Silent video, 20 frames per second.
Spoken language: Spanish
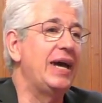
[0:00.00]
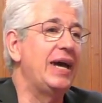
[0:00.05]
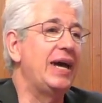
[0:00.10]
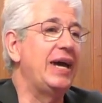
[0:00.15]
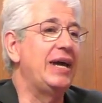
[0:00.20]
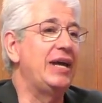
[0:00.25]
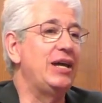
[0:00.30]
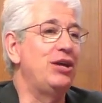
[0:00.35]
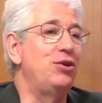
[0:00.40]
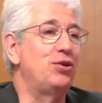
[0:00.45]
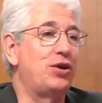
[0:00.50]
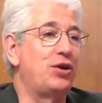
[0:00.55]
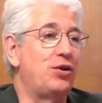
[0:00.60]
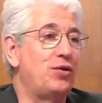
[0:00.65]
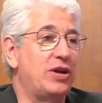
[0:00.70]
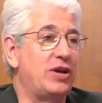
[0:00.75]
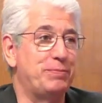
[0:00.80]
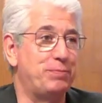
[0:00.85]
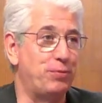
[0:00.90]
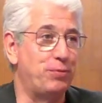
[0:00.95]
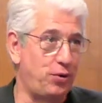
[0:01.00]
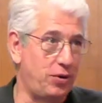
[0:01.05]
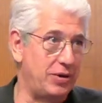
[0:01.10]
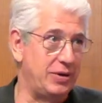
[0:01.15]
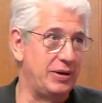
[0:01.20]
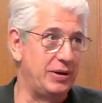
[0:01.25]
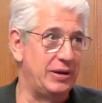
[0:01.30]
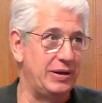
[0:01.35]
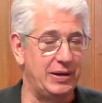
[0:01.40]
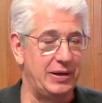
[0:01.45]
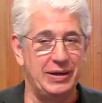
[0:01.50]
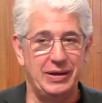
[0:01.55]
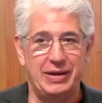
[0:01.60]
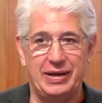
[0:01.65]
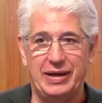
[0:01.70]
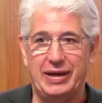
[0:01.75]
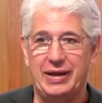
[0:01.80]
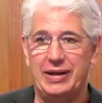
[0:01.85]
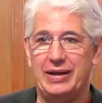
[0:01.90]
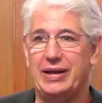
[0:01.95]
Eh, y yo creo que es por
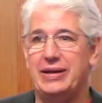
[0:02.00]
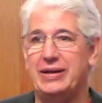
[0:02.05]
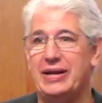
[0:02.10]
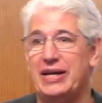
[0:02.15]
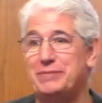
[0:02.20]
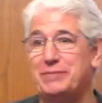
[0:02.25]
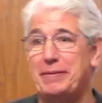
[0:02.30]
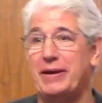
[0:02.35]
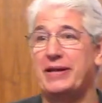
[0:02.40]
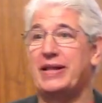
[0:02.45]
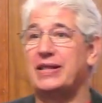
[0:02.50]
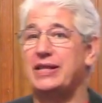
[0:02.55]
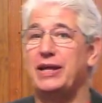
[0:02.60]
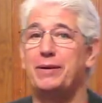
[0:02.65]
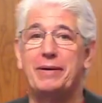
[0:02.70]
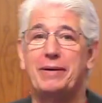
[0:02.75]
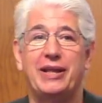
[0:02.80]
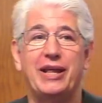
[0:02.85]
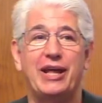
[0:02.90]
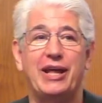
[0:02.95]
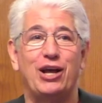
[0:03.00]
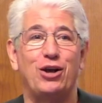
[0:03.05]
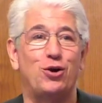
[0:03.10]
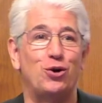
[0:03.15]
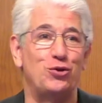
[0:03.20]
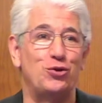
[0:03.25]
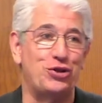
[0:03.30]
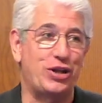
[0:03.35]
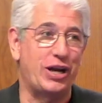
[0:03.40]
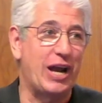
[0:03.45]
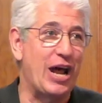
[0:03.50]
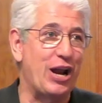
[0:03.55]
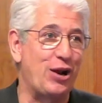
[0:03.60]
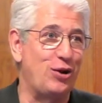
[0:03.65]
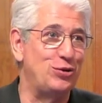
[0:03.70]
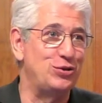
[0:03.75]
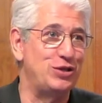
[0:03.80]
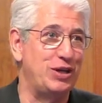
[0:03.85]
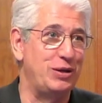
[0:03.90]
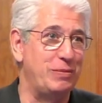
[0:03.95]
eh, la expectativa de
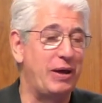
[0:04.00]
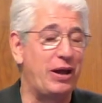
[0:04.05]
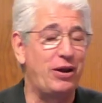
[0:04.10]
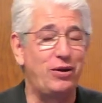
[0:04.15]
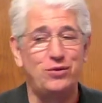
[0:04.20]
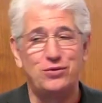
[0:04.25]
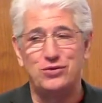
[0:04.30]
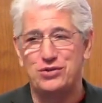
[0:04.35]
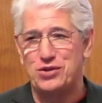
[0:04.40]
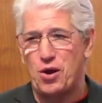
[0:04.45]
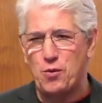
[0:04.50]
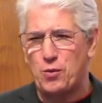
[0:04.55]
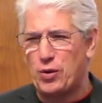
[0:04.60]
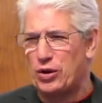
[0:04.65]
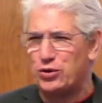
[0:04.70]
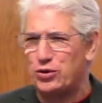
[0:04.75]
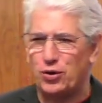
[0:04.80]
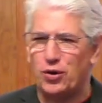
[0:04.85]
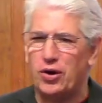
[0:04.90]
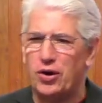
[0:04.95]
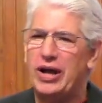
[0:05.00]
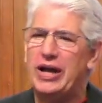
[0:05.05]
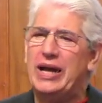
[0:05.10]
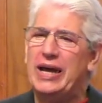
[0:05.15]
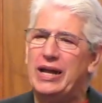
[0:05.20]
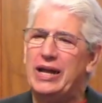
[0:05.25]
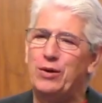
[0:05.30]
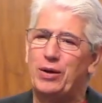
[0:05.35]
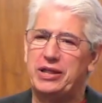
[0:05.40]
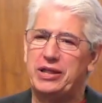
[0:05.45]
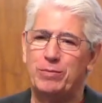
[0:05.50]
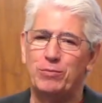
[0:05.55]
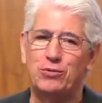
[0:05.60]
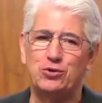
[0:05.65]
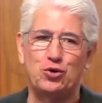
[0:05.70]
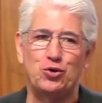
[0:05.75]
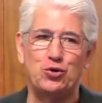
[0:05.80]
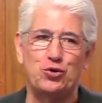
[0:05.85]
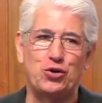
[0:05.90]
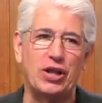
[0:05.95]
encontrarnos y vernos. Y aun cuando lo
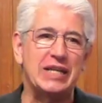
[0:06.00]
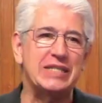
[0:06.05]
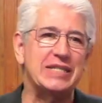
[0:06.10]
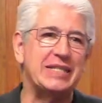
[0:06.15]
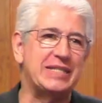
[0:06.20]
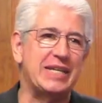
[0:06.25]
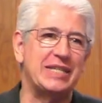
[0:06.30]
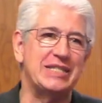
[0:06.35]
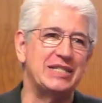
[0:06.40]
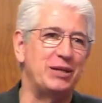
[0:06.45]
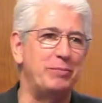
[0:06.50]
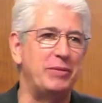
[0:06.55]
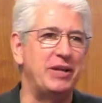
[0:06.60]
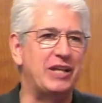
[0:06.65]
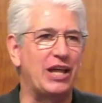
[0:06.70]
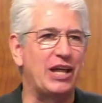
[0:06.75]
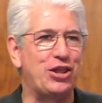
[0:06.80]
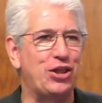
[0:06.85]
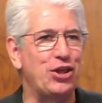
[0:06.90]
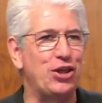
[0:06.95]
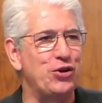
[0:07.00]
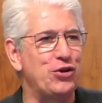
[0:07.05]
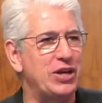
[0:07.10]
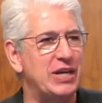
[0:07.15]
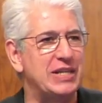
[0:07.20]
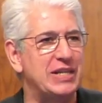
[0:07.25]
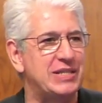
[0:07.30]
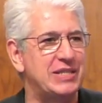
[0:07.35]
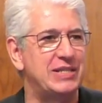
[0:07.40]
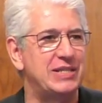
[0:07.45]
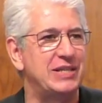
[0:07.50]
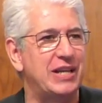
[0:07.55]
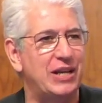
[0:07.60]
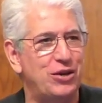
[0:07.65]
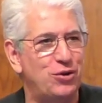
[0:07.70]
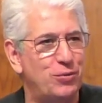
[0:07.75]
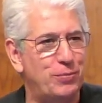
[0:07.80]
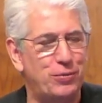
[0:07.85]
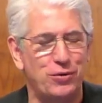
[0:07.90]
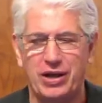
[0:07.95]
hacemos con todas estas
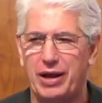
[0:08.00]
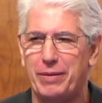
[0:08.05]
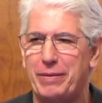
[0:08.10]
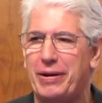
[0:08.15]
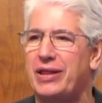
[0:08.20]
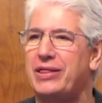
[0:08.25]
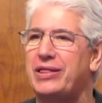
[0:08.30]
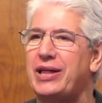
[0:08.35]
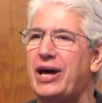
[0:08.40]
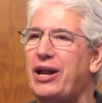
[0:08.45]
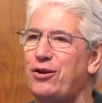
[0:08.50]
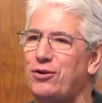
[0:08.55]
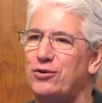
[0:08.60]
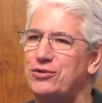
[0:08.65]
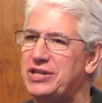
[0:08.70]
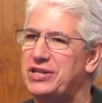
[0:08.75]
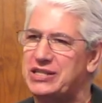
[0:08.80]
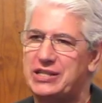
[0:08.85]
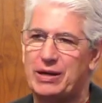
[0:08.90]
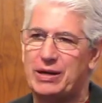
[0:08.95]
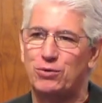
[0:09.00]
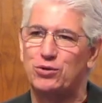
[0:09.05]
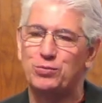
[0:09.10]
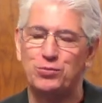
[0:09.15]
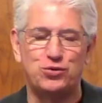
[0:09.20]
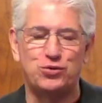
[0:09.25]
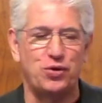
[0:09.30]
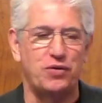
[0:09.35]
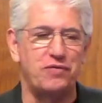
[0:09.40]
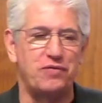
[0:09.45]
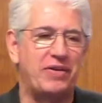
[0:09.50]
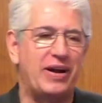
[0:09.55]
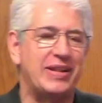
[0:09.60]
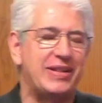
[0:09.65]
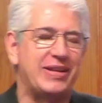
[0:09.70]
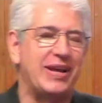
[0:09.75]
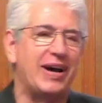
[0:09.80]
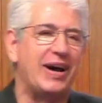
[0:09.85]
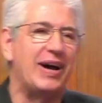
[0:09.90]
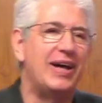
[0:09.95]
limitaciones de no poder abrazarnos y echamos mucho en
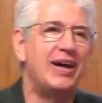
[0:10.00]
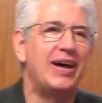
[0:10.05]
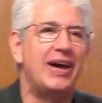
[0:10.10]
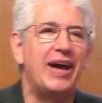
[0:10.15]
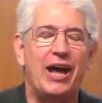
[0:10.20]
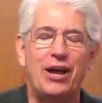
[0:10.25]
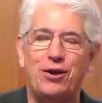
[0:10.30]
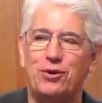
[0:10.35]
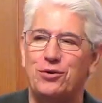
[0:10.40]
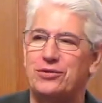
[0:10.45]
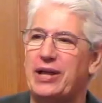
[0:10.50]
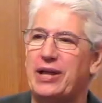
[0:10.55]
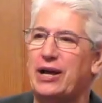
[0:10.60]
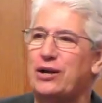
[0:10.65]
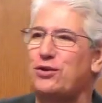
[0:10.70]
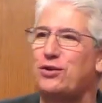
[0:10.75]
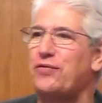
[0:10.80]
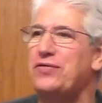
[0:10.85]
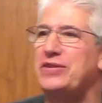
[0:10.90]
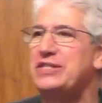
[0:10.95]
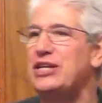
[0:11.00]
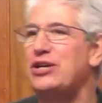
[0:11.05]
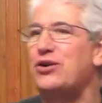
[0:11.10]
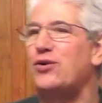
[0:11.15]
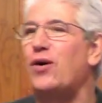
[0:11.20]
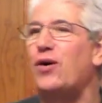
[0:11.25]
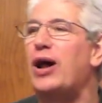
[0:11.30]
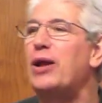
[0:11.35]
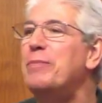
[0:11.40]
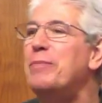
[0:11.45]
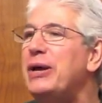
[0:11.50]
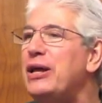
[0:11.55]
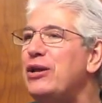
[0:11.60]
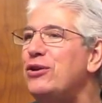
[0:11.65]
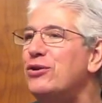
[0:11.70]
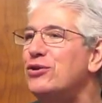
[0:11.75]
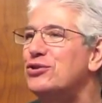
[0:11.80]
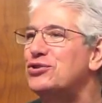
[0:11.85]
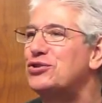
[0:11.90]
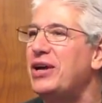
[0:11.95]
falta el contacto físico, al
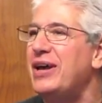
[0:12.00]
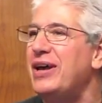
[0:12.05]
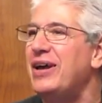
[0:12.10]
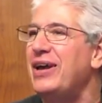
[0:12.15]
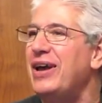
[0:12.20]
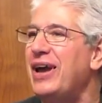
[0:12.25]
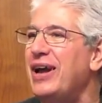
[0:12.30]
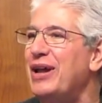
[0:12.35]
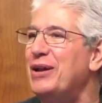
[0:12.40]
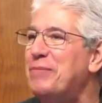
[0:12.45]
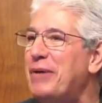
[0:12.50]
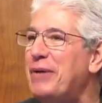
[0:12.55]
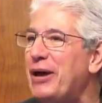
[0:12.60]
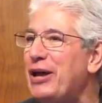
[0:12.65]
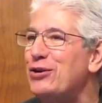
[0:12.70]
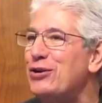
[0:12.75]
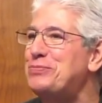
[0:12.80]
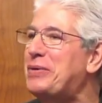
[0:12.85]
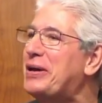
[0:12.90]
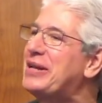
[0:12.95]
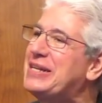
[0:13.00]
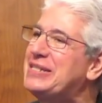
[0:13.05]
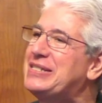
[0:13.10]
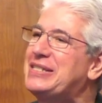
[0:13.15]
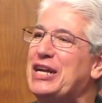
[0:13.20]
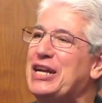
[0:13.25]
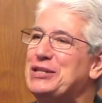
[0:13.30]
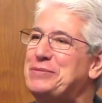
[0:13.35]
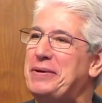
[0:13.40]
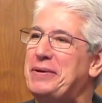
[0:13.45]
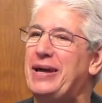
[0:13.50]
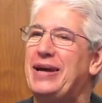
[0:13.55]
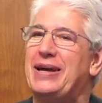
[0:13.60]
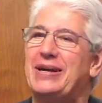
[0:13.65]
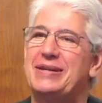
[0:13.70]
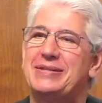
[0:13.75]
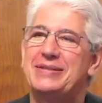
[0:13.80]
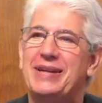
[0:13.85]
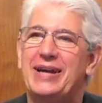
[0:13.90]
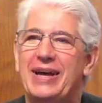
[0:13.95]
menos el verlos, ver que estáis
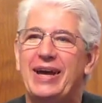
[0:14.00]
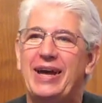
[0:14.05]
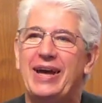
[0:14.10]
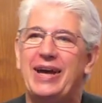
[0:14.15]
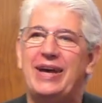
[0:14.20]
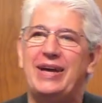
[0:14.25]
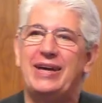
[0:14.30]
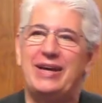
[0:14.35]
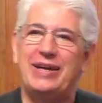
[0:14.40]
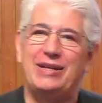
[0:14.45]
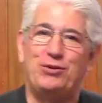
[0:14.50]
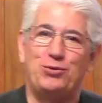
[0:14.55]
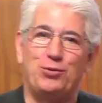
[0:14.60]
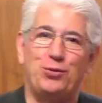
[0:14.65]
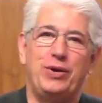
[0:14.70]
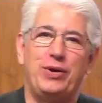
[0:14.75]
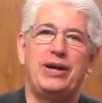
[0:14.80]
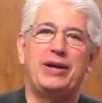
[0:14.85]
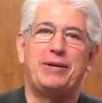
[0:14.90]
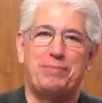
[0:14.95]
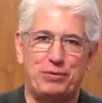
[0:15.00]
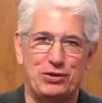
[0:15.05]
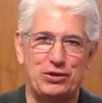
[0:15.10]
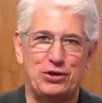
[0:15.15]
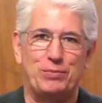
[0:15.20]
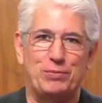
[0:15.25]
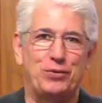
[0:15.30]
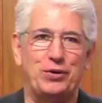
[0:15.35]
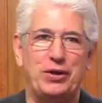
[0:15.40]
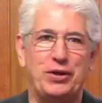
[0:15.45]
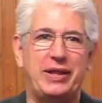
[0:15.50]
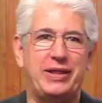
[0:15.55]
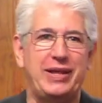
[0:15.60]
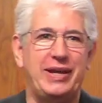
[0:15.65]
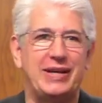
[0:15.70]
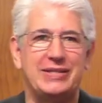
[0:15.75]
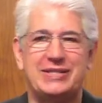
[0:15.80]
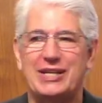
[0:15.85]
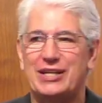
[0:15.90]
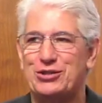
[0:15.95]
bien eh, e intuir, pues como
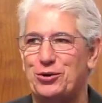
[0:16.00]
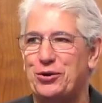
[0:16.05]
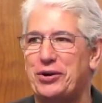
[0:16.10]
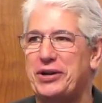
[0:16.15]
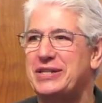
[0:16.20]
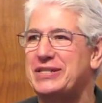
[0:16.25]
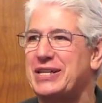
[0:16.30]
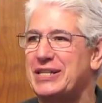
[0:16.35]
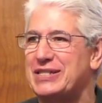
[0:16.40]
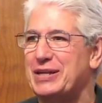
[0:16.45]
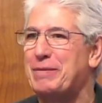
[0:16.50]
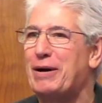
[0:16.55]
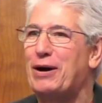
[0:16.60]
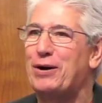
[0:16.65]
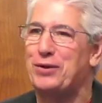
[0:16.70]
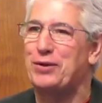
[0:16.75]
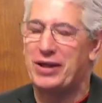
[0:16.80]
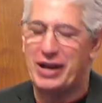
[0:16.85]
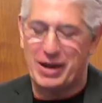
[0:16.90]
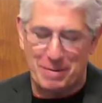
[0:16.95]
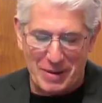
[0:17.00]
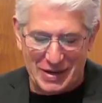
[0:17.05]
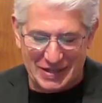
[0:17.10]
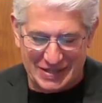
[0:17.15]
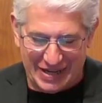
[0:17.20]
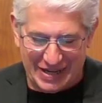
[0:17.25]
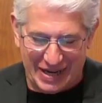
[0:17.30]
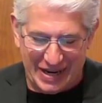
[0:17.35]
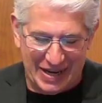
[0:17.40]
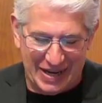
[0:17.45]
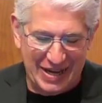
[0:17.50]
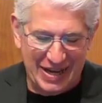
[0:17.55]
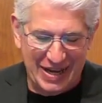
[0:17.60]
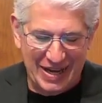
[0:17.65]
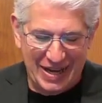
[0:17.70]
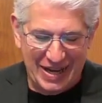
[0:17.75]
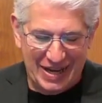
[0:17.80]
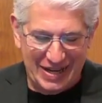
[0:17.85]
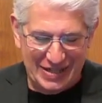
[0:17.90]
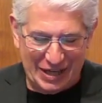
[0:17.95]
decía, esas sonrisas debajo de la
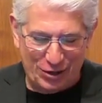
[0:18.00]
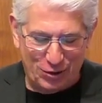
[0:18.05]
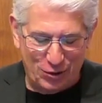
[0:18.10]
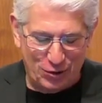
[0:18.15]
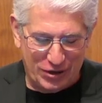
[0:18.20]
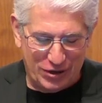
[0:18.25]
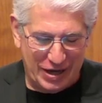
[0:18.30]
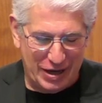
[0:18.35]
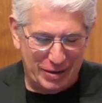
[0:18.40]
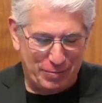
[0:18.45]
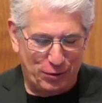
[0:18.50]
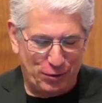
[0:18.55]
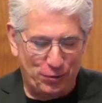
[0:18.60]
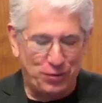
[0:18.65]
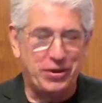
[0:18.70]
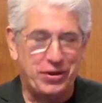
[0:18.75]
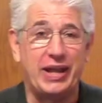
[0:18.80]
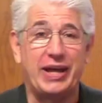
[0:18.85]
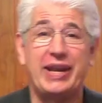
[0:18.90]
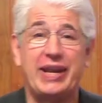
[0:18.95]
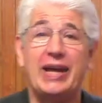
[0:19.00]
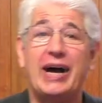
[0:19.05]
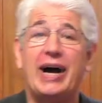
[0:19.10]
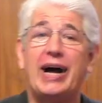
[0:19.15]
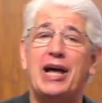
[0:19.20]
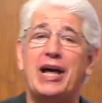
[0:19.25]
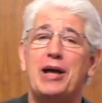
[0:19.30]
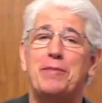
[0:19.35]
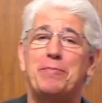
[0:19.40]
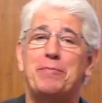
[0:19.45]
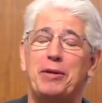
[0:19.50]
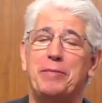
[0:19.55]
máscara es algo que produce alegría.